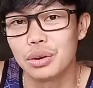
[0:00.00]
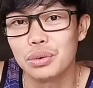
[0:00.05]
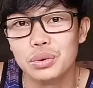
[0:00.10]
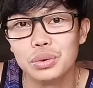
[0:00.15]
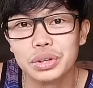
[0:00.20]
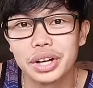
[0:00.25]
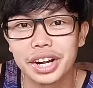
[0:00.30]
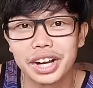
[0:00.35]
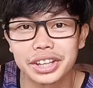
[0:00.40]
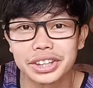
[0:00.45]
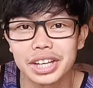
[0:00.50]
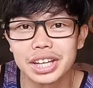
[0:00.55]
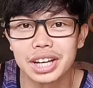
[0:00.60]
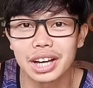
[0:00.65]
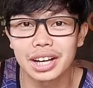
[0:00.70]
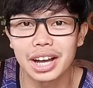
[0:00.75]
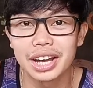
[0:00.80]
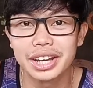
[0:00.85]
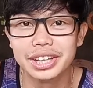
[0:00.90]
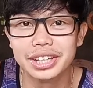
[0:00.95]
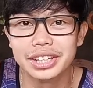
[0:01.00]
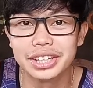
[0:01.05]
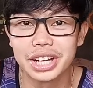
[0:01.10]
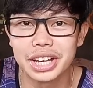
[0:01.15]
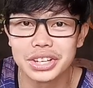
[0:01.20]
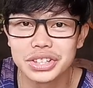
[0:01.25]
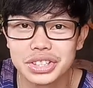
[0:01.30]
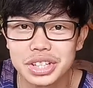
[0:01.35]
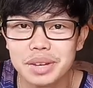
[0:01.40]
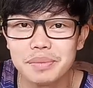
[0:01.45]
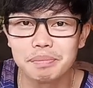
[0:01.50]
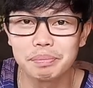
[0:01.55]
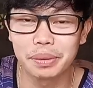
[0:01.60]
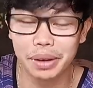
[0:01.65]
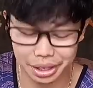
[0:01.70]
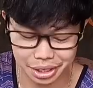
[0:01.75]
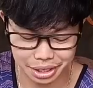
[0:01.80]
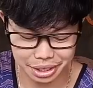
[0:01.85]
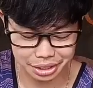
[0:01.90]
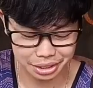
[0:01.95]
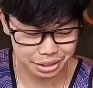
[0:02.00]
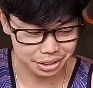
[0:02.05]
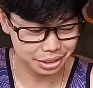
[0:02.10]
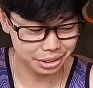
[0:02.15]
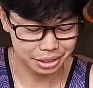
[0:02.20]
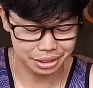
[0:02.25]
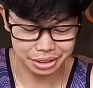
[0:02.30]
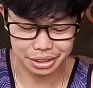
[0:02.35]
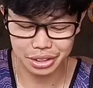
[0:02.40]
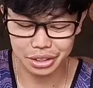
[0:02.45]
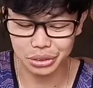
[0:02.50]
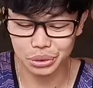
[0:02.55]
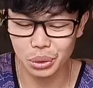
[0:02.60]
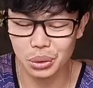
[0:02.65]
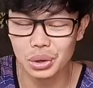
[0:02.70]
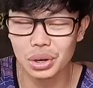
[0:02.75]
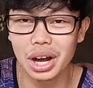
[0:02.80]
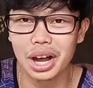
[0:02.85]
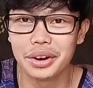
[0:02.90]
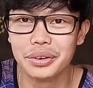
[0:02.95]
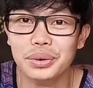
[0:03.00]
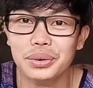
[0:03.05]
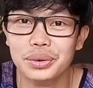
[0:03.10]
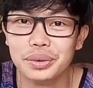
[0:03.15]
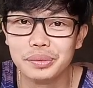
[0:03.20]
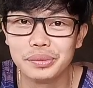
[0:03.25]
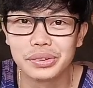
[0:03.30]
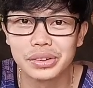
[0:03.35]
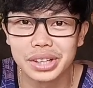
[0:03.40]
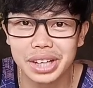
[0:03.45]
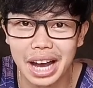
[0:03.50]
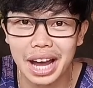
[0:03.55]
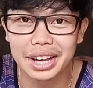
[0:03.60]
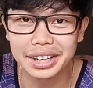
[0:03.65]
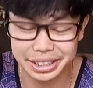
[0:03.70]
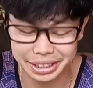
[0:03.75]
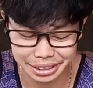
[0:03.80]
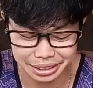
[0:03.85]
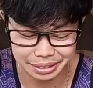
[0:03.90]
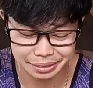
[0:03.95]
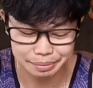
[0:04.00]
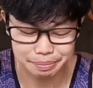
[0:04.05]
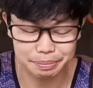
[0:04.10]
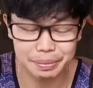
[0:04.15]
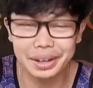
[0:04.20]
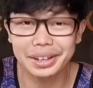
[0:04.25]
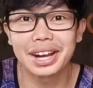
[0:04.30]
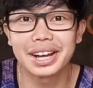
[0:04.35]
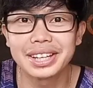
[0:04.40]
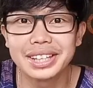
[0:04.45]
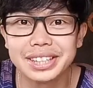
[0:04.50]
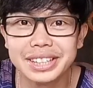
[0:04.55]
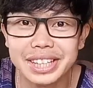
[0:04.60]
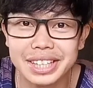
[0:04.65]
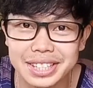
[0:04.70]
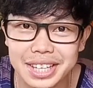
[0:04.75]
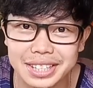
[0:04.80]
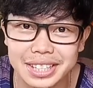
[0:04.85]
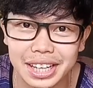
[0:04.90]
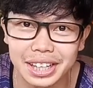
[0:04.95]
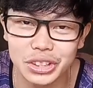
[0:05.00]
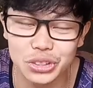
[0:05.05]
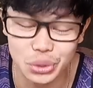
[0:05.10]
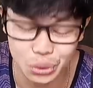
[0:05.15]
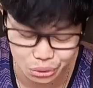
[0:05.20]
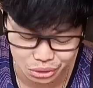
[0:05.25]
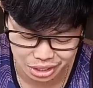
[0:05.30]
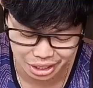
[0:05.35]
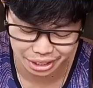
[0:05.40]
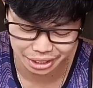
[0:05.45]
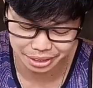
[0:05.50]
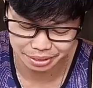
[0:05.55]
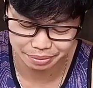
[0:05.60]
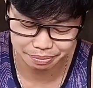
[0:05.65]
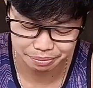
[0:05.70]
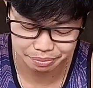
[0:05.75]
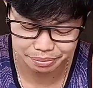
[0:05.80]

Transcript: Ang una nating kakainin ay siyempre itong ano, kanin para hindi sasakit yung tiyan.